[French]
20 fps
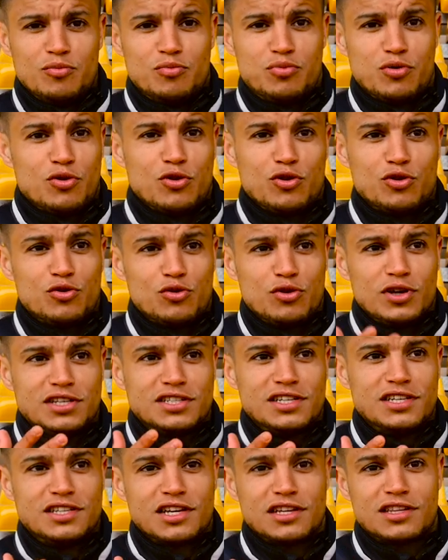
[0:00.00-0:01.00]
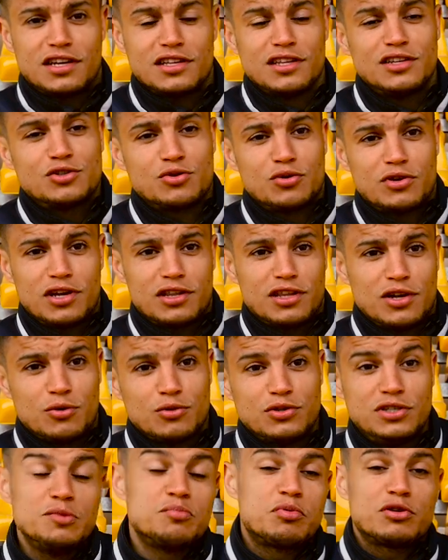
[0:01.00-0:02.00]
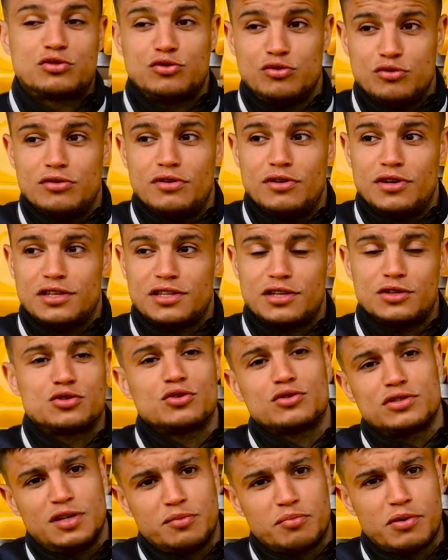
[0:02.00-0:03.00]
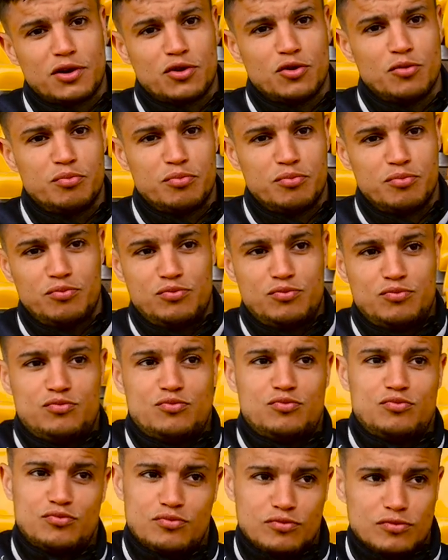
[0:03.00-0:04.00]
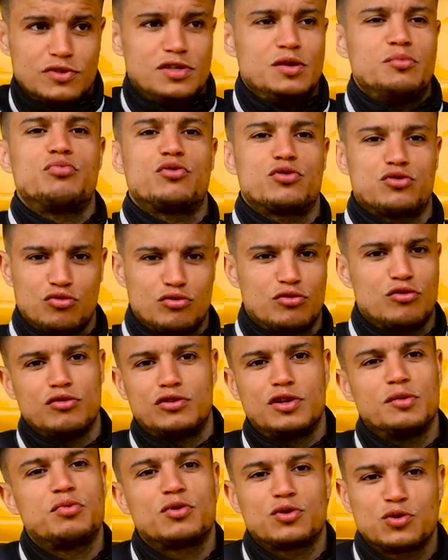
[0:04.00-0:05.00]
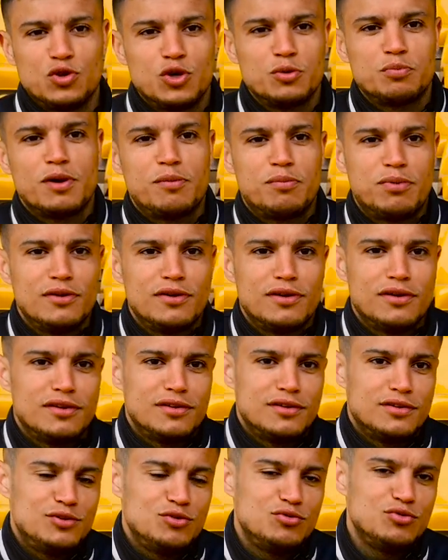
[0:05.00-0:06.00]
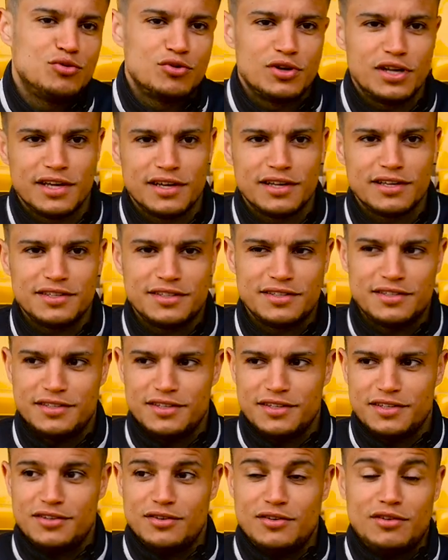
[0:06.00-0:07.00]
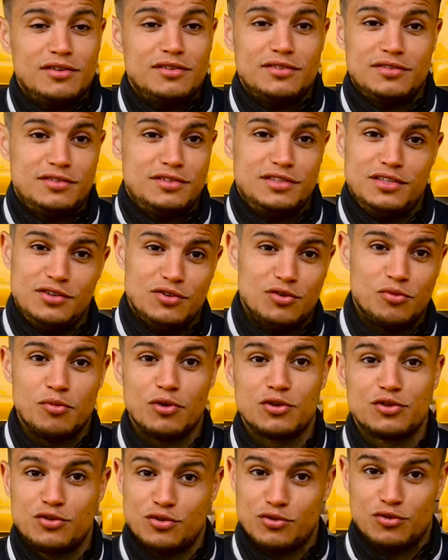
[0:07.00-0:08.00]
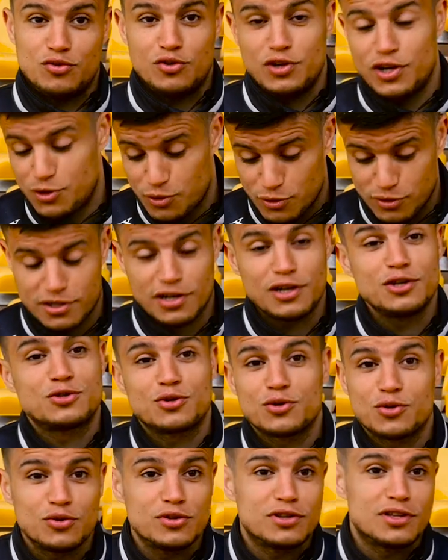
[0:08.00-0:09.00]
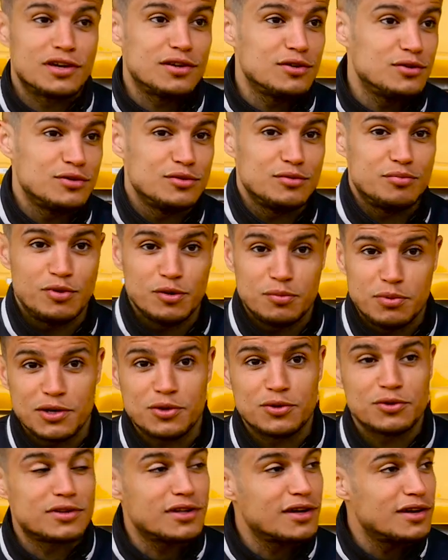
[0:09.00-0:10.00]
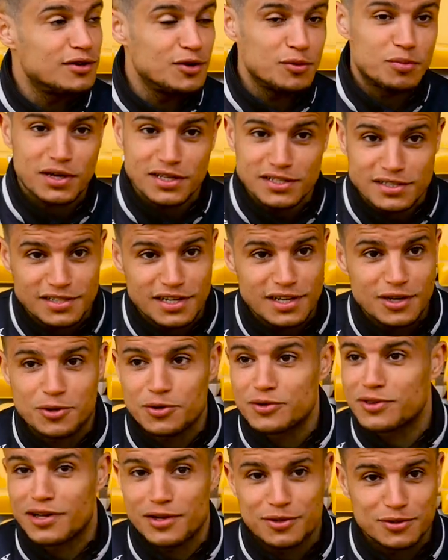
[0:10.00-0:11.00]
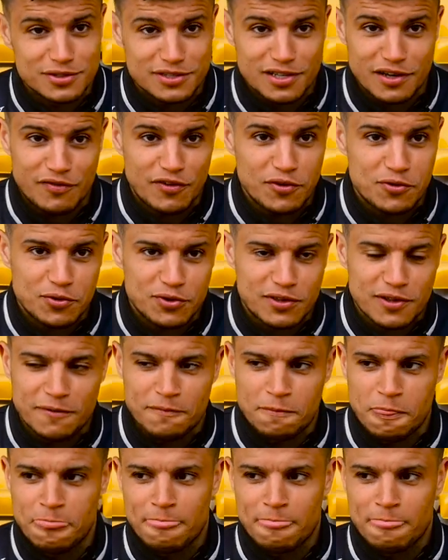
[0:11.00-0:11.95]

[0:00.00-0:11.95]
pour leur donner ce qu'ils attendent et ce qu'on attend aussi. Parce que, attention, c'est pas que c'est pour, tout le, pour tout le peuple toulonnais. Hein. Si on monte, on est content, ils sont contents, le peuple est content, le président est content, le staff est content.